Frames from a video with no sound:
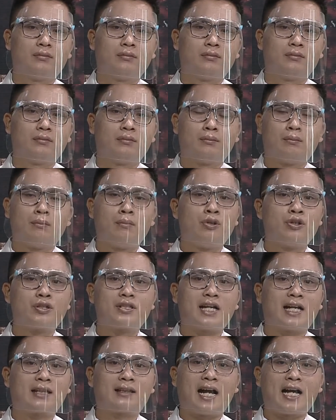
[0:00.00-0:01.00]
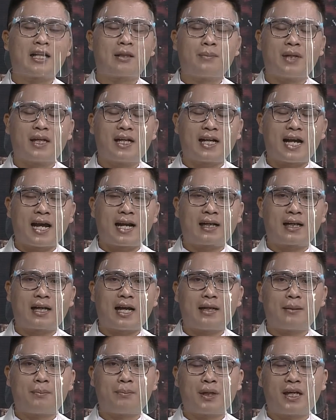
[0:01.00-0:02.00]
Musa taat mendengarkan
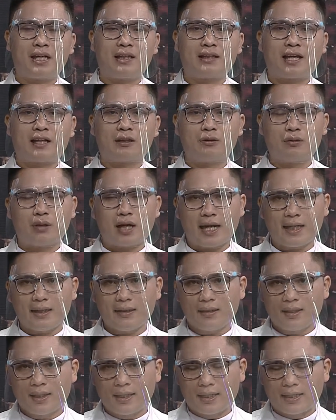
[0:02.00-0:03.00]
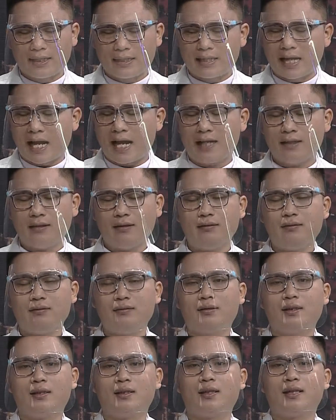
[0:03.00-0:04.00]
perintah Tuhan dan
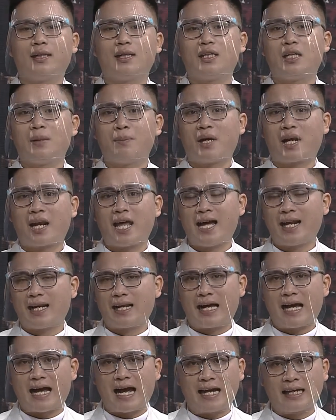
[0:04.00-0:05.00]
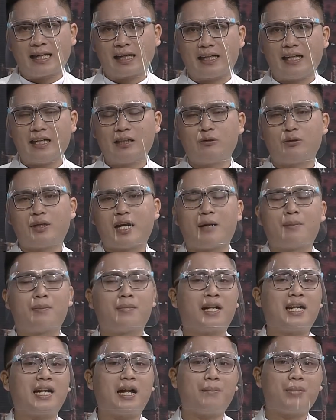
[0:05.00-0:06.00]
dibelahlah air itu dan
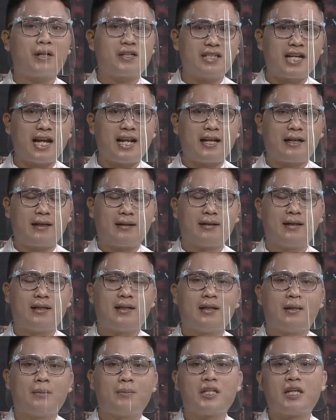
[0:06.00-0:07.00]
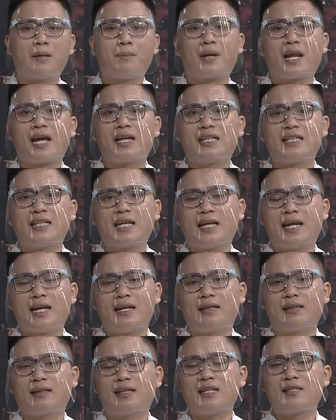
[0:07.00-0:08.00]
mereka berjalan menyeberanginya dan
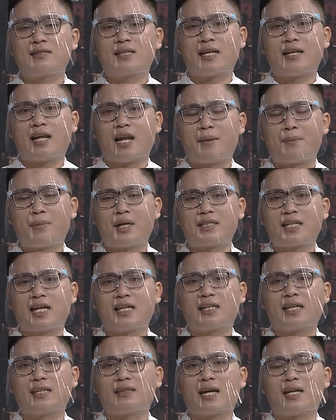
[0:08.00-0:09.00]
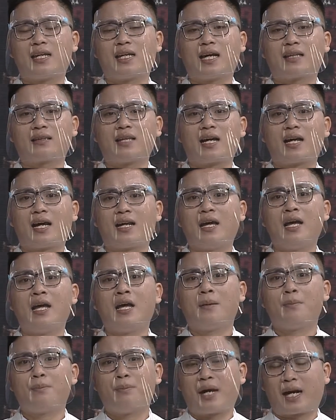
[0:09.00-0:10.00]
kisah dalam bacaan kita dikatakan
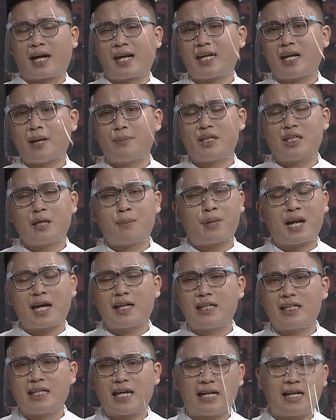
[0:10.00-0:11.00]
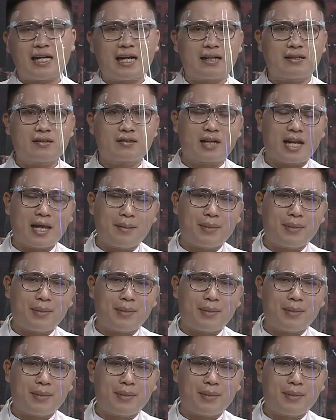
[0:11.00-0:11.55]
mereka menyeberanginya dengan selamat.